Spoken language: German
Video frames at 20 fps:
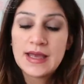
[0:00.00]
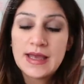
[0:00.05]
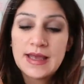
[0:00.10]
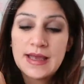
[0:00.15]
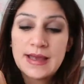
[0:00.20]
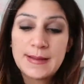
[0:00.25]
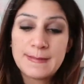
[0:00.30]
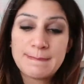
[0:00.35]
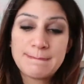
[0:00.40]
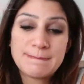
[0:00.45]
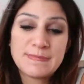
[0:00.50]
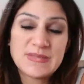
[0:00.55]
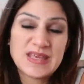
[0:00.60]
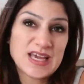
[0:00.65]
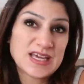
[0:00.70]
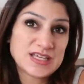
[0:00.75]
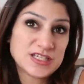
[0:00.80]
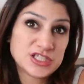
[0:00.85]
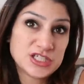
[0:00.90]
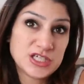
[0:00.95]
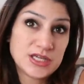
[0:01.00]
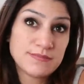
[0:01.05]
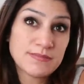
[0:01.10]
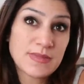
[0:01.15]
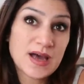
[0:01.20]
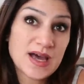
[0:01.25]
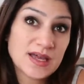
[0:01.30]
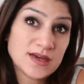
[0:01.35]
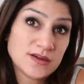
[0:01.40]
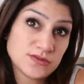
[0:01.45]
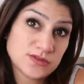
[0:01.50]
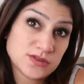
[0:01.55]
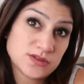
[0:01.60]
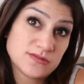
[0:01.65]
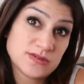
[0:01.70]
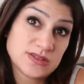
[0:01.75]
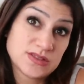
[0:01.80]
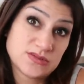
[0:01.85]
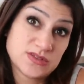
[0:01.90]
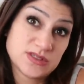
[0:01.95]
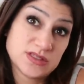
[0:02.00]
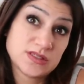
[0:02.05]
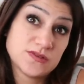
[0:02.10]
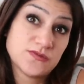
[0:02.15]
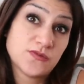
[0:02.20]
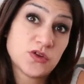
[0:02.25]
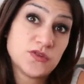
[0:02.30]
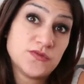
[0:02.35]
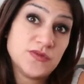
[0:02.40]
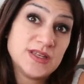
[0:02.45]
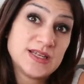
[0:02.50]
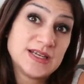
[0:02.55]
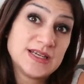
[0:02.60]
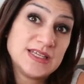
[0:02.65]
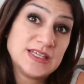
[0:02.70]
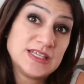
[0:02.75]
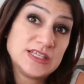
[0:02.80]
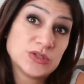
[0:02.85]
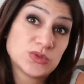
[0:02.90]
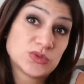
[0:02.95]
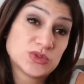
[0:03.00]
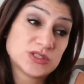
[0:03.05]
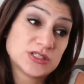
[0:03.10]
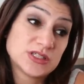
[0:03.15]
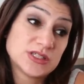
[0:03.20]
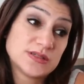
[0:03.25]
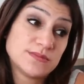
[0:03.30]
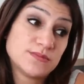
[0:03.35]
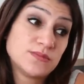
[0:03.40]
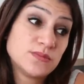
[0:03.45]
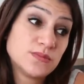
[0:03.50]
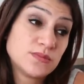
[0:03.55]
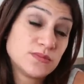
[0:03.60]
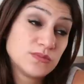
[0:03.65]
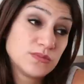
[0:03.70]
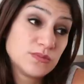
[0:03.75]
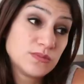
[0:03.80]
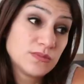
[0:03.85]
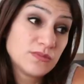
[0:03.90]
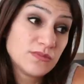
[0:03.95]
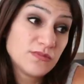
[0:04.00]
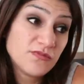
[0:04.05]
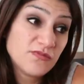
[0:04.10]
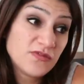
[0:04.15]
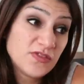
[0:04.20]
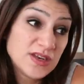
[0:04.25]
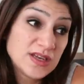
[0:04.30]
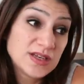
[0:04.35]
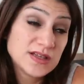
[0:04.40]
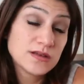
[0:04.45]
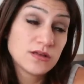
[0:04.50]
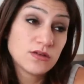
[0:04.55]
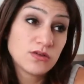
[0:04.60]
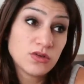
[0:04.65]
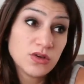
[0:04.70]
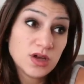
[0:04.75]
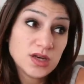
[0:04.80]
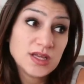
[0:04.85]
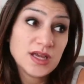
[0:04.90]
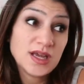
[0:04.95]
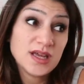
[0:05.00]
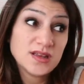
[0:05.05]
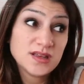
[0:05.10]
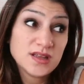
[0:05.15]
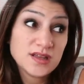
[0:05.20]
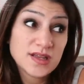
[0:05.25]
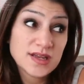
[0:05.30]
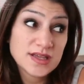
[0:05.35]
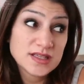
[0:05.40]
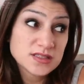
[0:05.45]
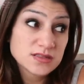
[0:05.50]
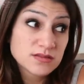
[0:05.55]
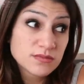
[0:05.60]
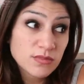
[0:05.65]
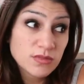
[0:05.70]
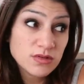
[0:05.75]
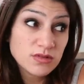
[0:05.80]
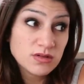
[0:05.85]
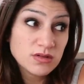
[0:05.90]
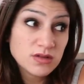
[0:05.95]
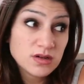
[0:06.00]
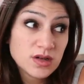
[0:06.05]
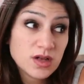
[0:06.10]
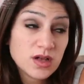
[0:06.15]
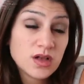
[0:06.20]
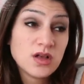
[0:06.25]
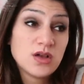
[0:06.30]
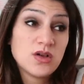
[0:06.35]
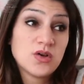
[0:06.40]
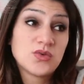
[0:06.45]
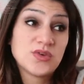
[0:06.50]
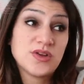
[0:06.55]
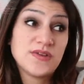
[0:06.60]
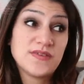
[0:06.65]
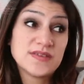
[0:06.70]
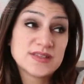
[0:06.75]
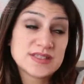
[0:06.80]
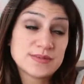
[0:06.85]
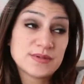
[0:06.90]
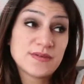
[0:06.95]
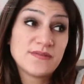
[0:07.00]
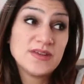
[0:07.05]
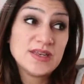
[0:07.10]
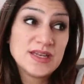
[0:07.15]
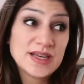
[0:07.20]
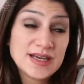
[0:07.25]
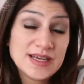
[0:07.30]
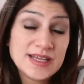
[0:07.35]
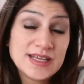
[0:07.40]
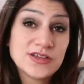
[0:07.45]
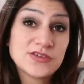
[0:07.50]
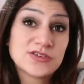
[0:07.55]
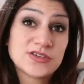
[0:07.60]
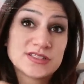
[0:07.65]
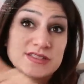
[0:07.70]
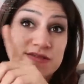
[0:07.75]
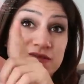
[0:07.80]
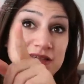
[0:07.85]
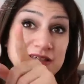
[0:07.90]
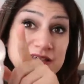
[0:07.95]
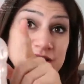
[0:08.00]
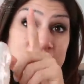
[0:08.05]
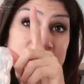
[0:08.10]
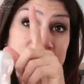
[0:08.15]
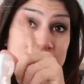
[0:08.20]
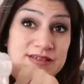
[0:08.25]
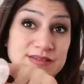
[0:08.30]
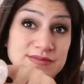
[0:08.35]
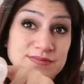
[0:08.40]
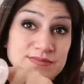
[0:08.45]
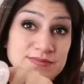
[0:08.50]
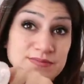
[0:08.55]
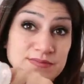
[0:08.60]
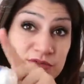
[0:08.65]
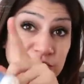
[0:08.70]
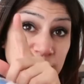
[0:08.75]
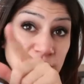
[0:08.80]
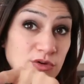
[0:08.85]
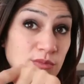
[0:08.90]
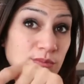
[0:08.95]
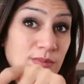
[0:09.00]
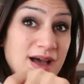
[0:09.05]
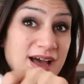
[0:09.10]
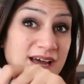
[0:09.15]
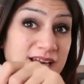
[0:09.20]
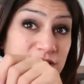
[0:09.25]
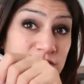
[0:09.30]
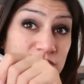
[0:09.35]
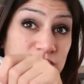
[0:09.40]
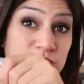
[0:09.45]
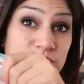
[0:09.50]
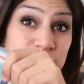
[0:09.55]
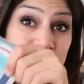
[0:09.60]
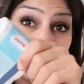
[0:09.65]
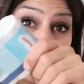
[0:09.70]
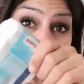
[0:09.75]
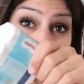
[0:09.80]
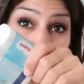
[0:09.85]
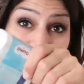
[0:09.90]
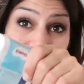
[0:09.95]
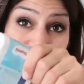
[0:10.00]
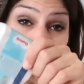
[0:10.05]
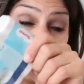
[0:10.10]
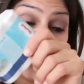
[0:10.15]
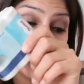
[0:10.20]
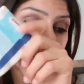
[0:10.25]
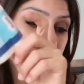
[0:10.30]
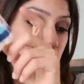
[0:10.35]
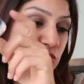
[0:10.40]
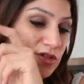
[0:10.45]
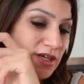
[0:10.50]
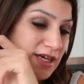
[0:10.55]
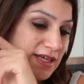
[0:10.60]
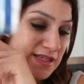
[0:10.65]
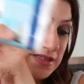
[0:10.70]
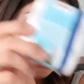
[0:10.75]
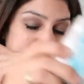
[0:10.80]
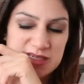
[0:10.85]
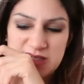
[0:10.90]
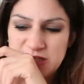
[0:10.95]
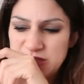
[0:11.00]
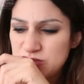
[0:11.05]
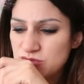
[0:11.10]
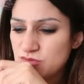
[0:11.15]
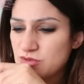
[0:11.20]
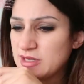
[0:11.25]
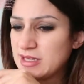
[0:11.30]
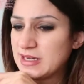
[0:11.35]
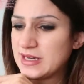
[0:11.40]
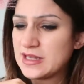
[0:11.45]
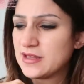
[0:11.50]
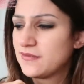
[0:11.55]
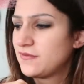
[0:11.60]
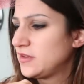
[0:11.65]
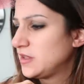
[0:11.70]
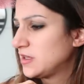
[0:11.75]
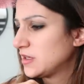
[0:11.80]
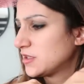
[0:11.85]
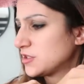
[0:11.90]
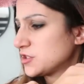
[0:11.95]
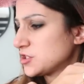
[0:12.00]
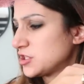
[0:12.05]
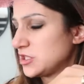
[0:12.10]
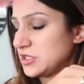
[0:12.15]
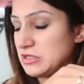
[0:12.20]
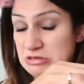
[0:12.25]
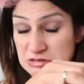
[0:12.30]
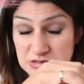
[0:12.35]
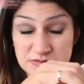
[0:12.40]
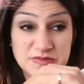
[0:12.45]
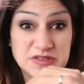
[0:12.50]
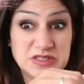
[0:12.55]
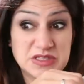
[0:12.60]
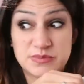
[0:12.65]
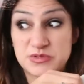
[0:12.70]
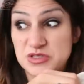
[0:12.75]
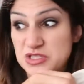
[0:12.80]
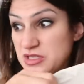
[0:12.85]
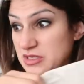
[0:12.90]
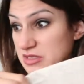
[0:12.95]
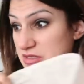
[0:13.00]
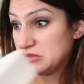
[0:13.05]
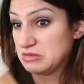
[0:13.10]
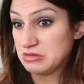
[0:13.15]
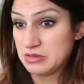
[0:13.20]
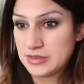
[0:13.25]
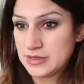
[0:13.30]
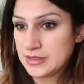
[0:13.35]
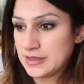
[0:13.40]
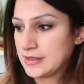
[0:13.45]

ähm, ja, entstehen Maden und sowas. Und das ist voll widerlich. Und ähm, Windeln gehören ja in den Restmüll. Und ich finde es aber widerlich und deswegen, ähm, bevor Maden und so, packe ich die ganz gut ein, dass dann nicht so eklige Viecher entstehen. Wisst ihr Bescheid, ne?